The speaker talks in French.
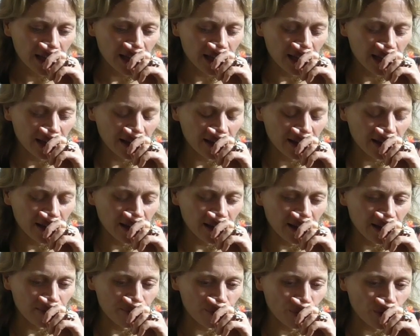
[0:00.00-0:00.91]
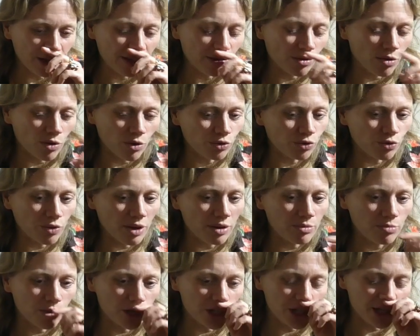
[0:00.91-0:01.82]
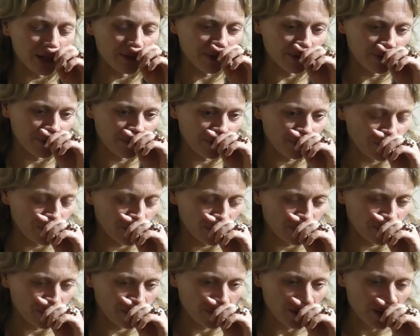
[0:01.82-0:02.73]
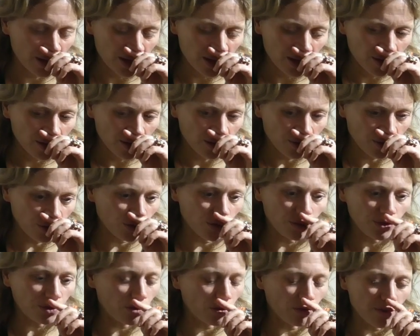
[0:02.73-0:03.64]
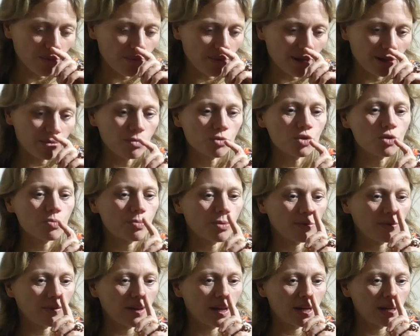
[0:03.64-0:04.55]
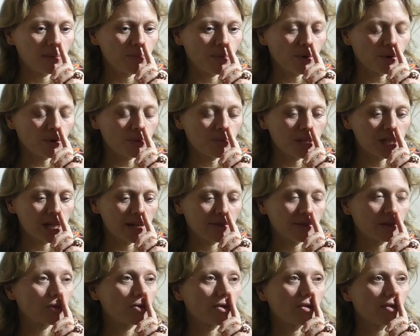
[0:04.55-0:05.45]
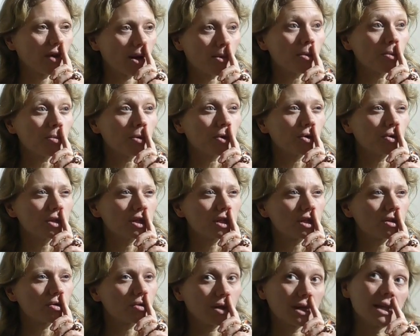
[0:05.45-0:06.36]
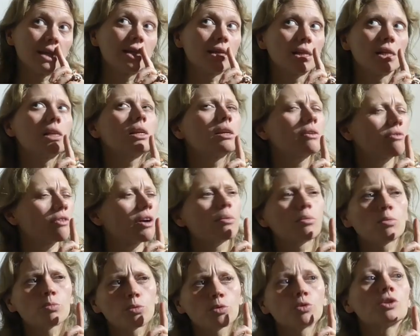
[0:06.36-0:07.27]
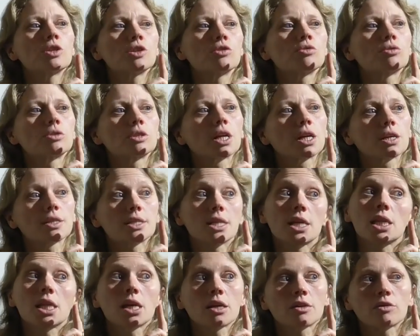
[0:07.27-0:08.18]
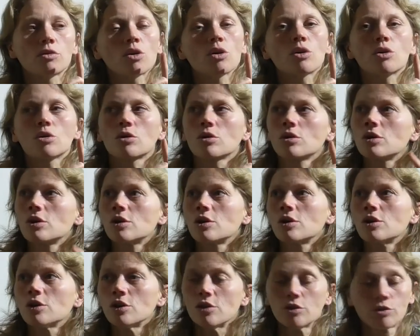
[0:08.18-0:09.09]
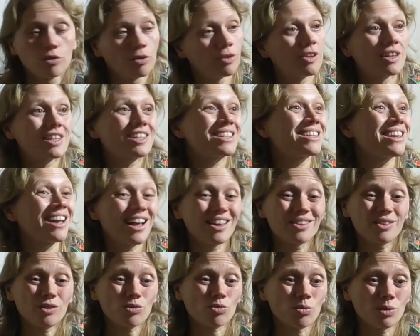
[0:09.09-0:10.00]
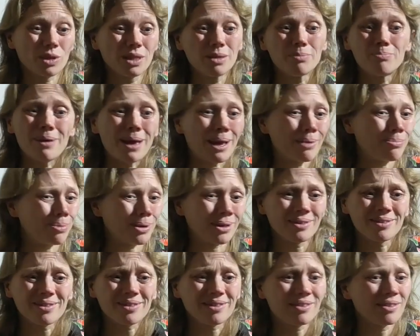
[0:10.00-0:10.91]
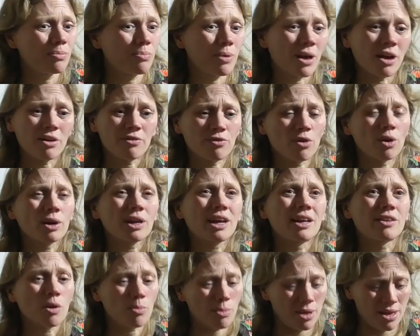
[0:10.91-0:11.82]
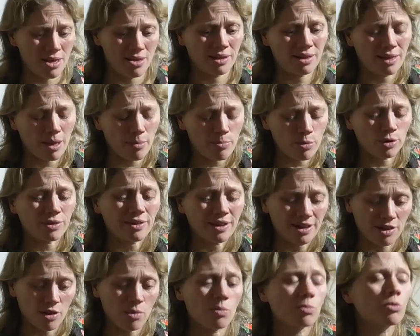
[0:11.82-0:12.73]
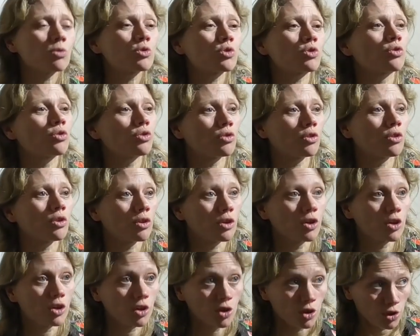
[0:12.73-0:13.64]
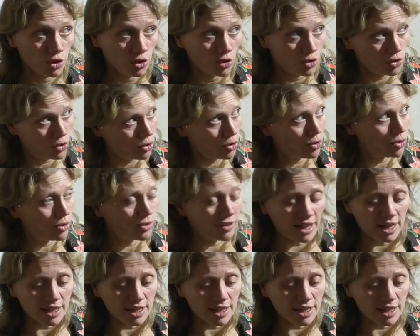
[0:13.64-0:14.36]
Et moi, Antoine, moi, je l'avais vu euh, que dans 120 battements, je pense, à l'époque, mais je l'avais trouvé vraiment prodigieux. Et il est vraiment prodigieux. C'est vrai que c'est un acteur euh, de sa génération, hyper précis, hyper fort, qui, apporte énormément de choses euh, sur le